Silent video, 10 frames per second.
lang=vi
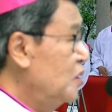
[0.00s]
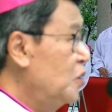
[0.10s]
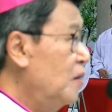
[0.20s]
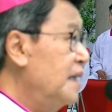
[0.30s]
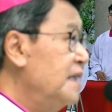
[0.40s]

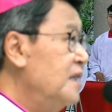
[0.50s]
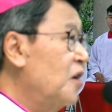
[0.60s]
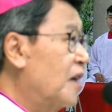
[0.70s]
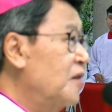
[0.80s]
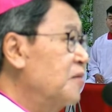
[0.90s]
Chúa lại đi
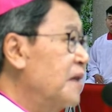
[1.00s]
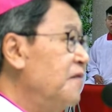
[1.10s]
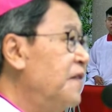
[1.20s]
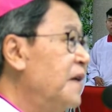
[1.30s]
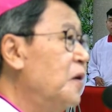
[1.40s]
chọn ông Thánh
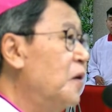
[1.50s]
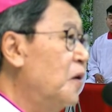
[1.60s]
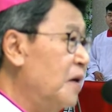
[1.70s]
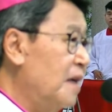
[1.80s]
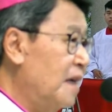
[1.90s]

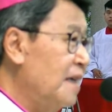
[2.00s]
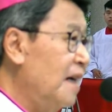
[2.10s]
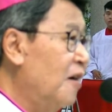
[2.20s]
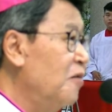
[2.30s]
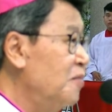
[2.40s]
Phêrô là cái
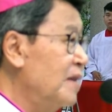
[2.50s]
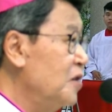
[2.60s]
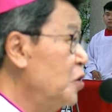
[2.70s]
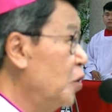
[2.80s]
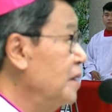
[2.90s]
ông mà
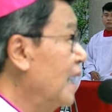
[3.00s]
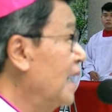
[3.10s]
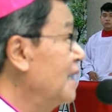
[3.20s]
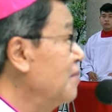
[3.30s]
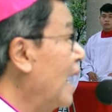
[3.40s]
chối
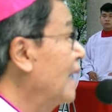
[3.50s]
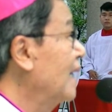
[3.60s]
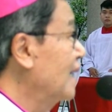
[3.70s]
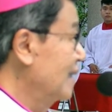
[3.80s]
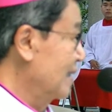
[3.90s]
thầy ba
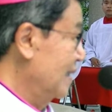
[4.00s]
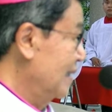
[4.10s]
lần